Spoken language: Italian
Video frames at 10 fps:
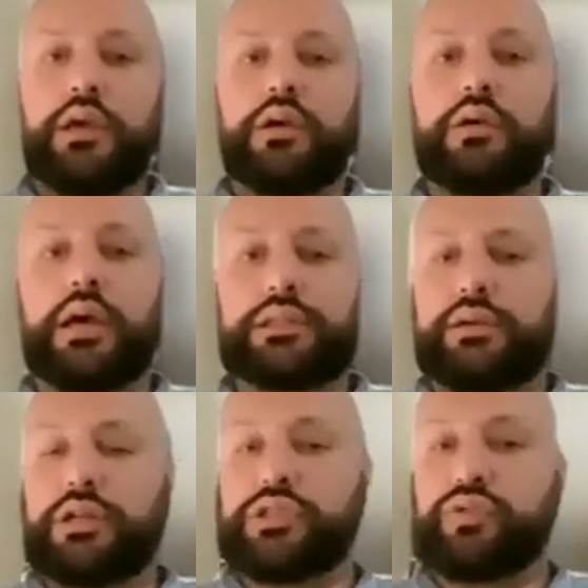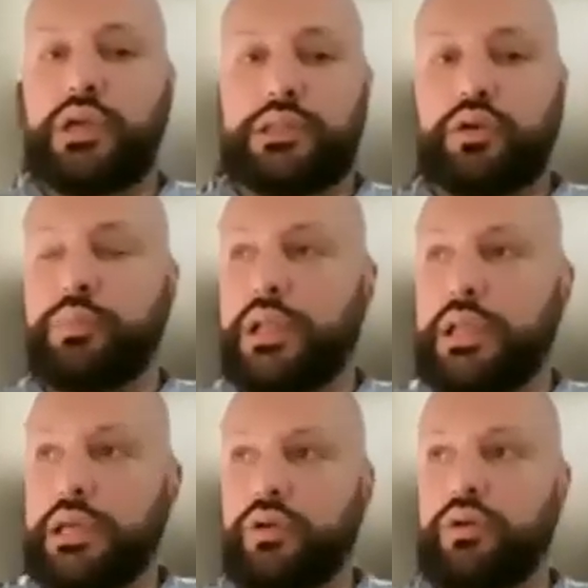eh, attraverso enti come
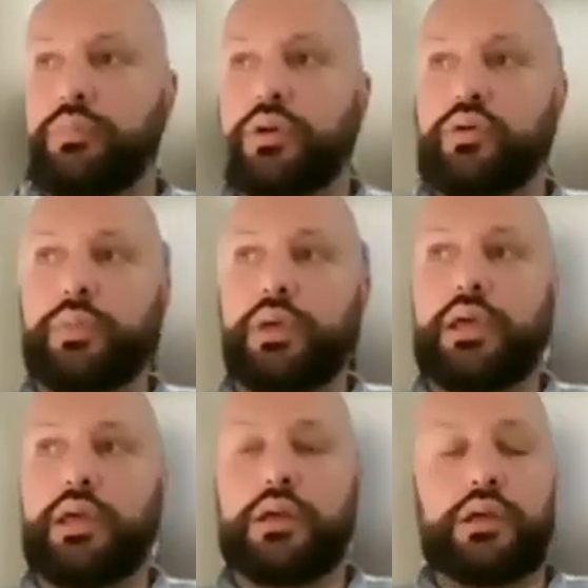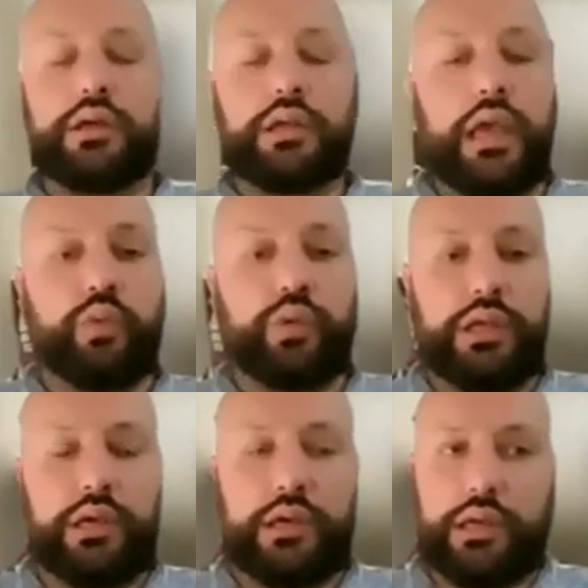l'ICROM, come eh,
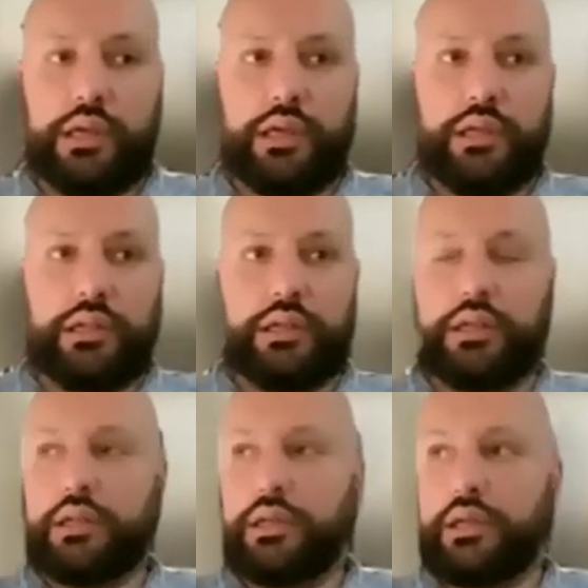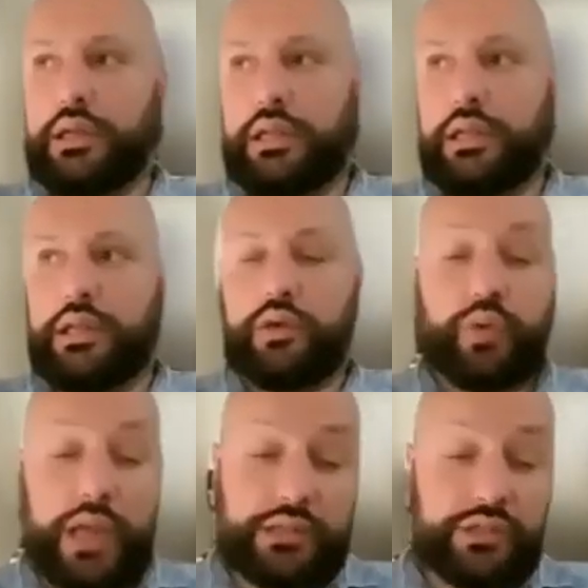l'EUNIC, che è eh,
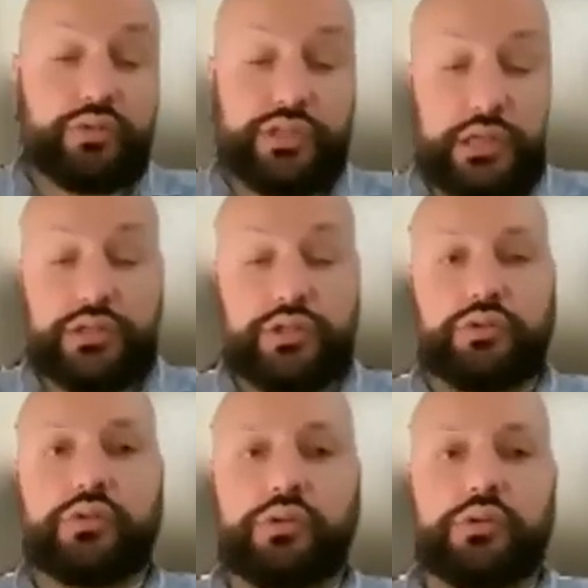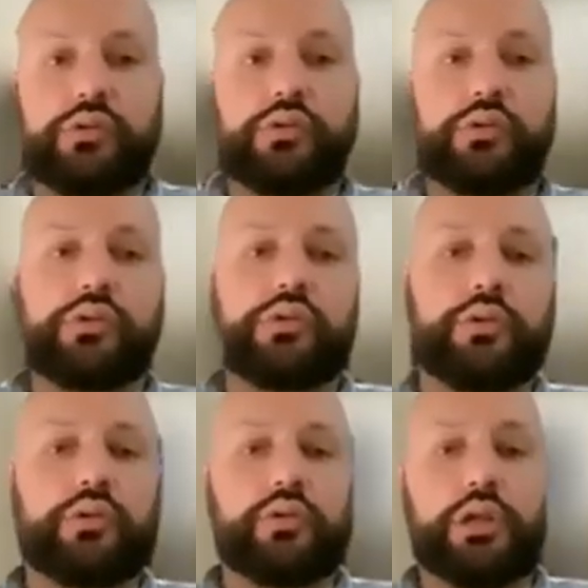l'UNESCO stesso,
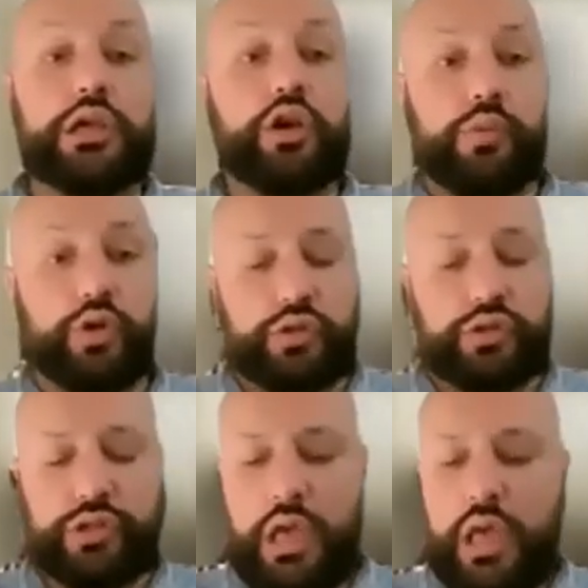o, o l'ICOMONOS.